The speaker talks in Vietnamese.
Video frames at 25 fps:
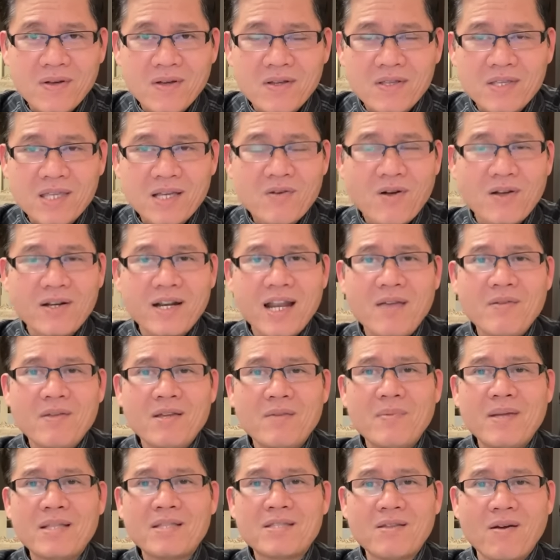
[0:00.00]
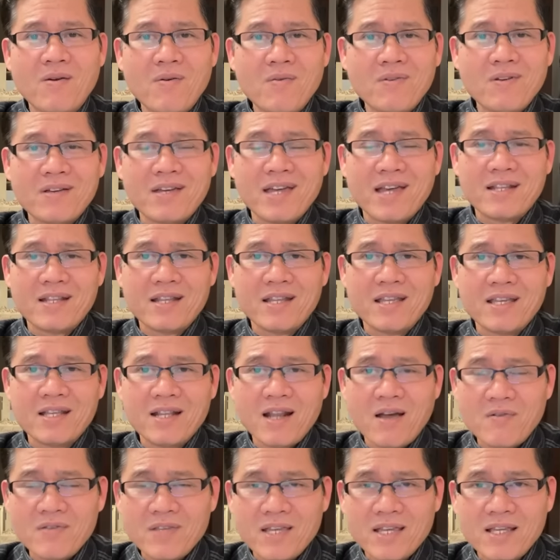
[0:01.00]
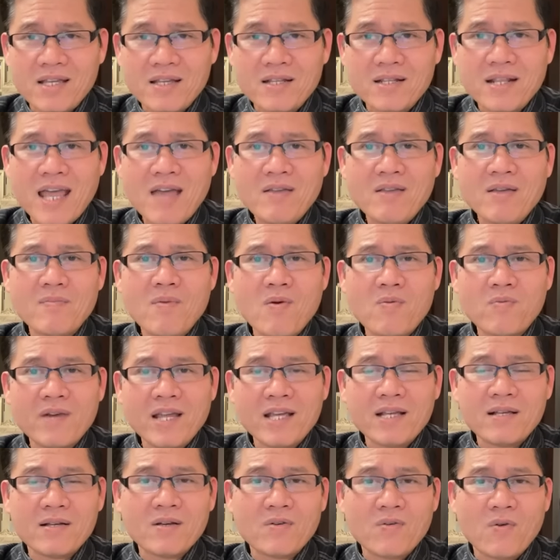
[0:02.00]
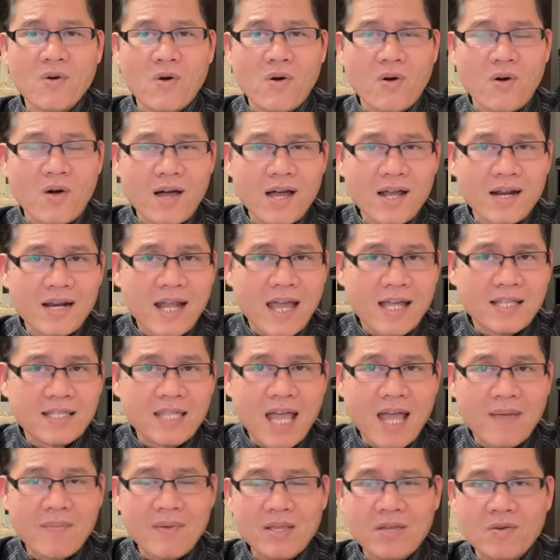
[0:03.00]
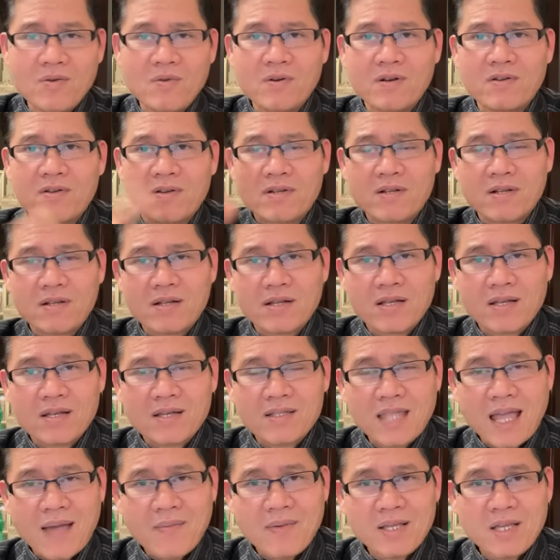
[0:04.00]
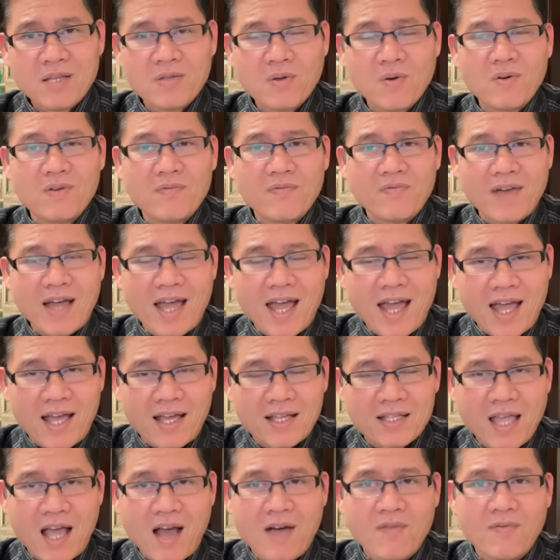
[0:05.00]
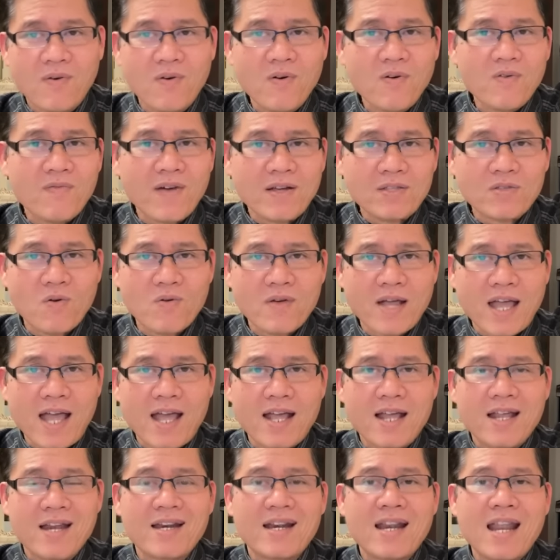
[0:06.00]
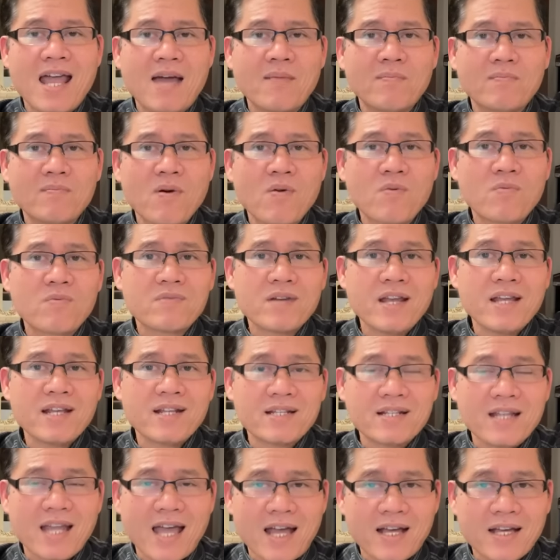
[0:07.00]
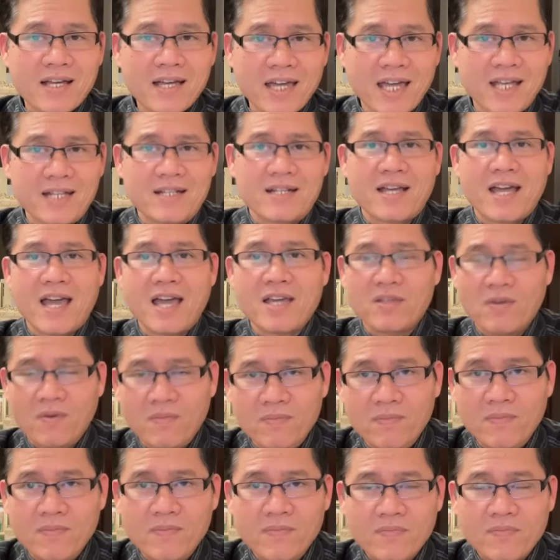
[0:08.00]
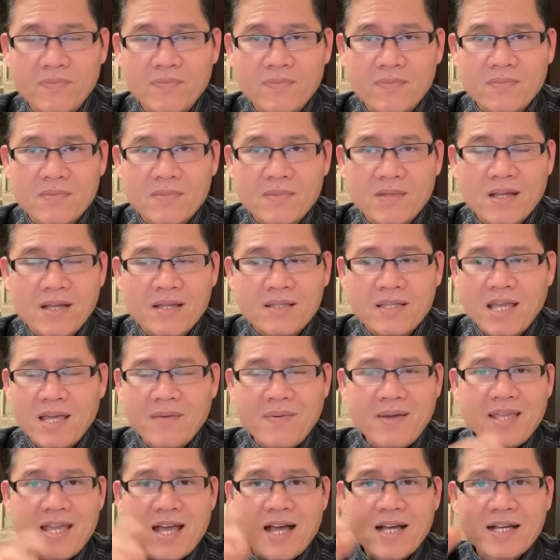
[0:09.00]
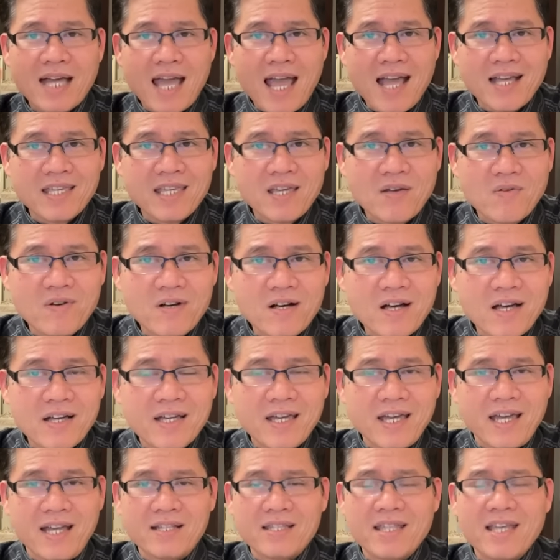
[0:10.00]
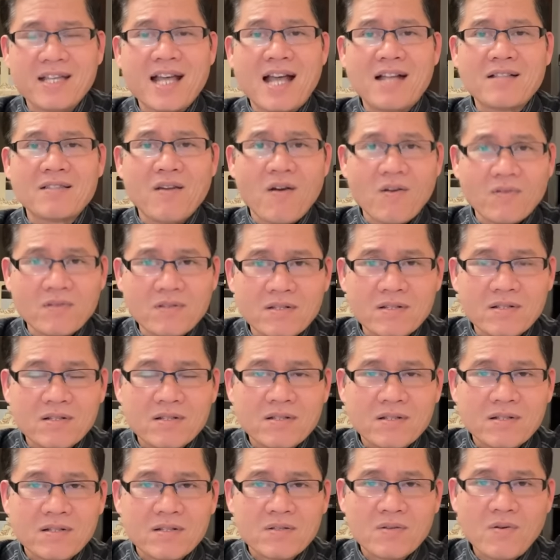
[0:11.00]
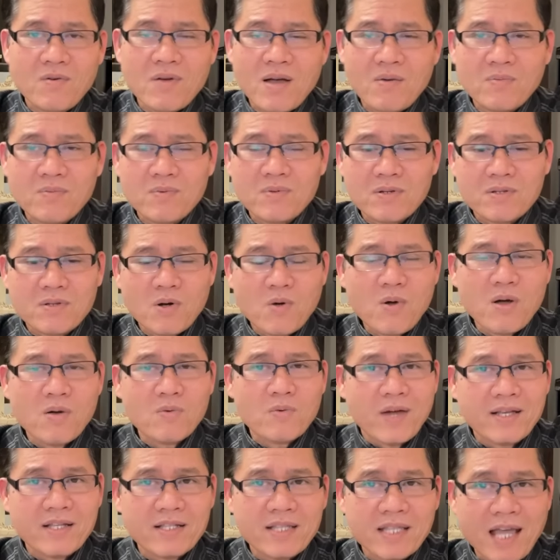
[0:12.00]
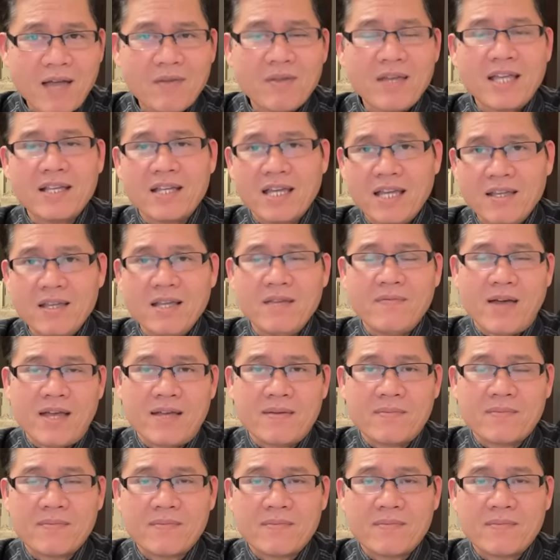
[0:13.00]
chứ còn nếu như Minh Tú nó kiện thì đâu gì nếu như mục đích của là Thami Jun Thami Jun và Thảo Vũ và Tô Nga là mục đích là kiện anh Dũng thì bây giờ càng nhiều người kiện thì càng tốt đúng không đúng không Quỳnh theo như anh nghĩ như vậy